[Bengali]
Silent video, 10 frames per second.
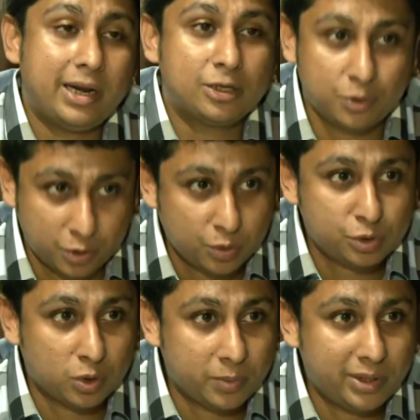নেক্সট উইকও
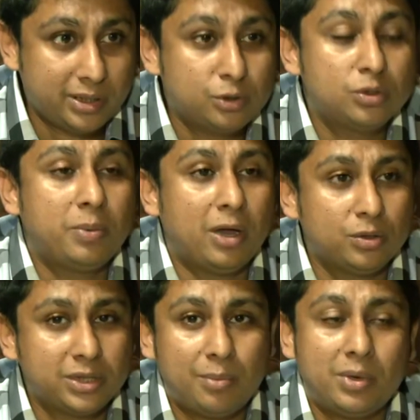চলবে যদি
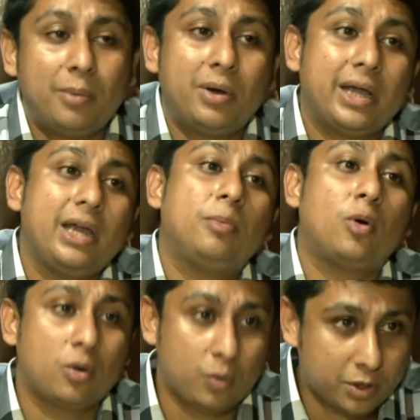ভালো যায় আমরা আবার এর
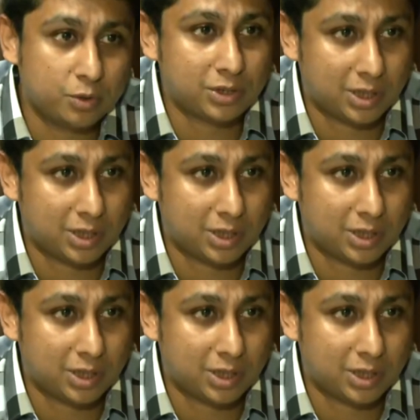পরের উইকও